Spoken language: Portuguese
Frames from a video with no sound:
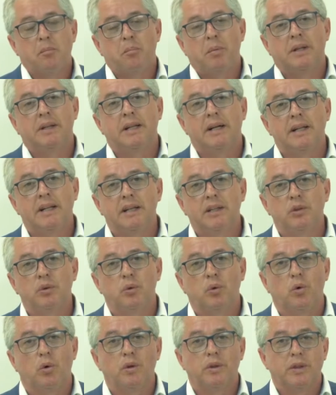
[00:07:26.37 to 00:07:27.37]
batalhando
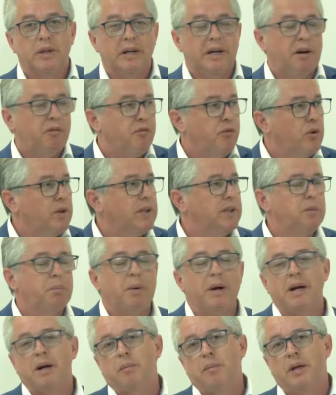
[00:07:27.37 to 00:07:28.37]
contra a folha de
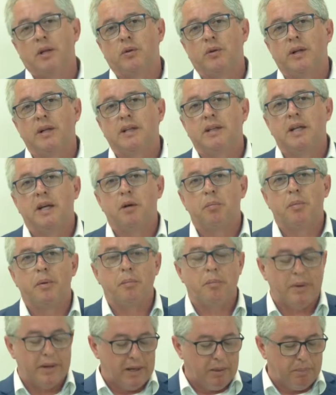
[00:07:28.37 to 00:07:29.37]
pagamento que ele tem que
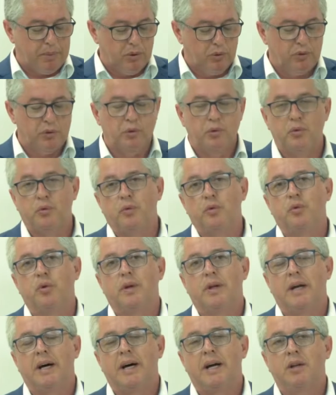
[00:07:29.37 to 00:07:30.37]
preparar para os seus
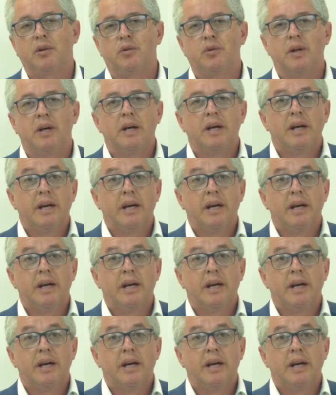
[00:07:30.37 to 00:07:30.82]
funcionários,